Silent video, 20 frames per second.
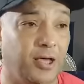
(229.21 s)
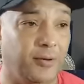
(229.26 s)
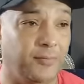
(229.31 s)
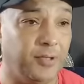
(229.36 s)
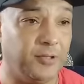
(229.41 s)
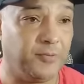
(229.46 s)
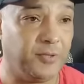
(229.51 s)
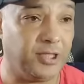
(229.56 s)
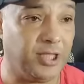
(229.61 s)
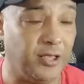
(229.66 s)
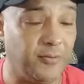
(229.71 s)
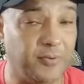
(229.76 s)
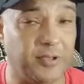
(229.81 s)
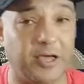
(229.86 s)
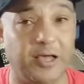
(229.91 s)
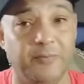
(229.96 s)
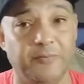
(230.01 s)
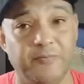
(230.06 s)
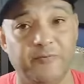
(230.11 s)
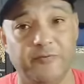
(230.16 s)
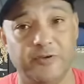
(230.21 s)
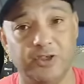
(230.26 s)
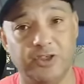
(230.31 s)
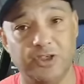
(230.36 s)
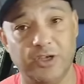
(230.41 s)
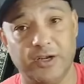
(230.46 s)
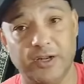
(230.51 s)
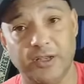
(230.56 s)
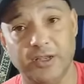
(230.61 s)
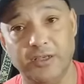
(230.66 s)
عماد متعب كان في
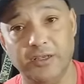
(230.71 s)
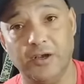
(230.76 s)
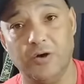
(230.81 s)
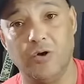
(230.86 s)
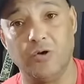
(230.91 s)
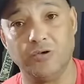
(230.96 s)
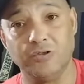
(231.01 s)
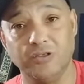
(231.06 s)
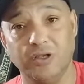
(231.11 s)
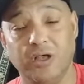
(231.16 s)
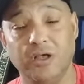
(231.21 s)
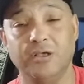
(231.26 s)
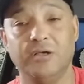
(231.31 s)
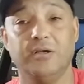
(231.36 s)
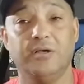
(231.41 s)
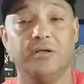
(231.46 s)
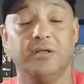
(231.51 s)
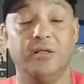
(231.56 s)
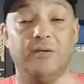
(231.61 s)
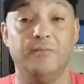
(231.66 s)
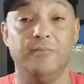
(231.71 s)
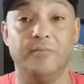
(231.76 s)
الشرقيه وهو صغير